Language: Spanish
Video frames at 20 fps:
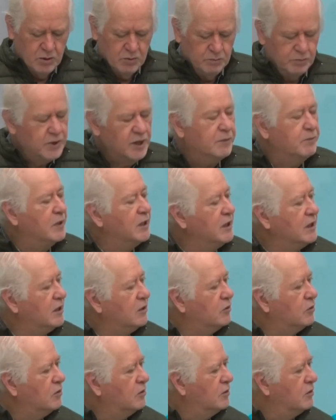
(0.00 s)

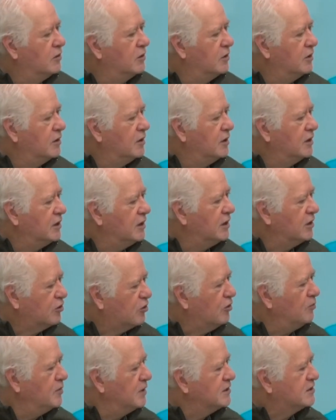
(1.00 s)
bienvenido. Y
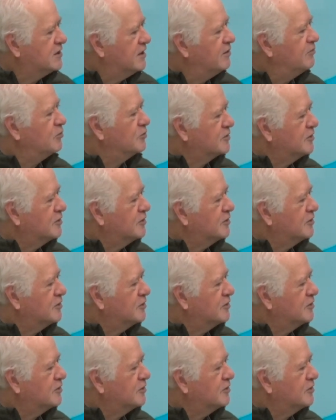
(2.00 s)
comencemos